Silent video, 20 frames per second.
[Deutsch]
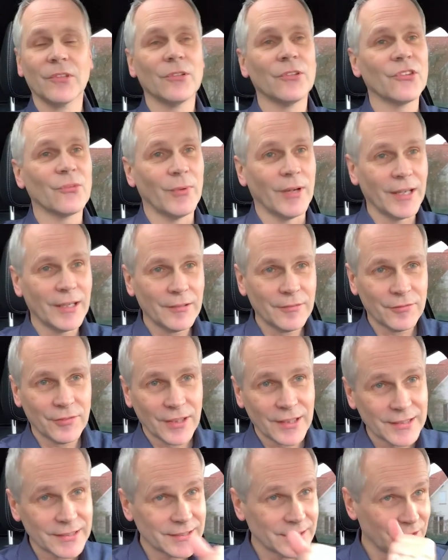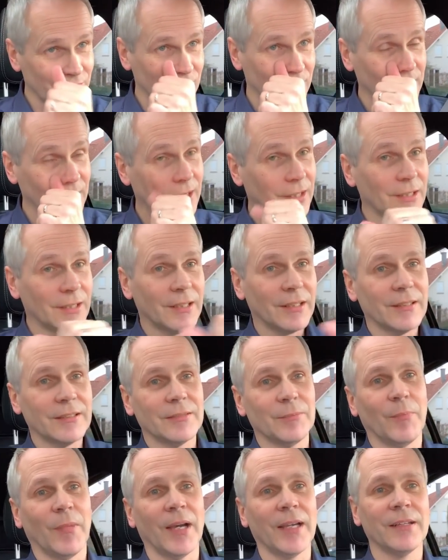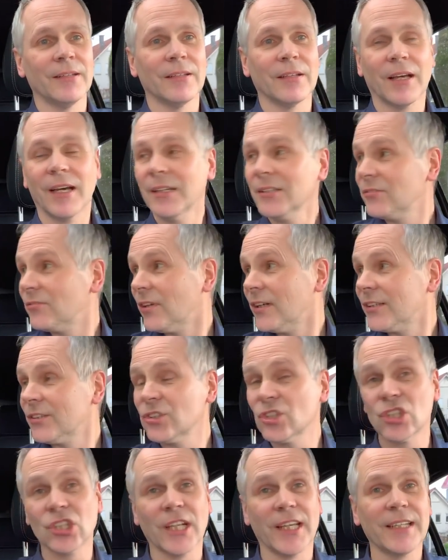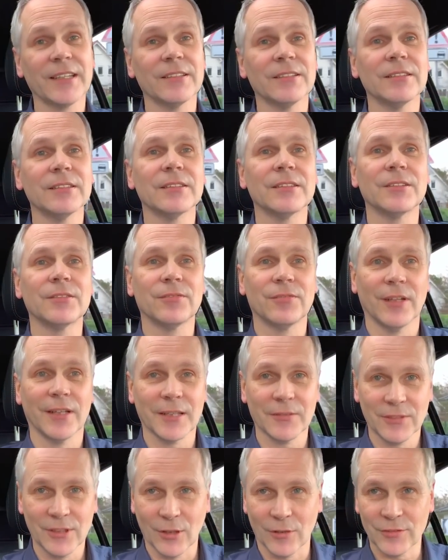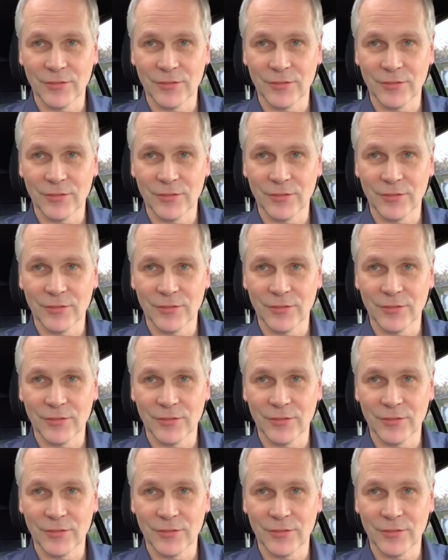Und zwar fahre ich jetzt wieder meine Reichweitenstrecke. Ich fahre wieder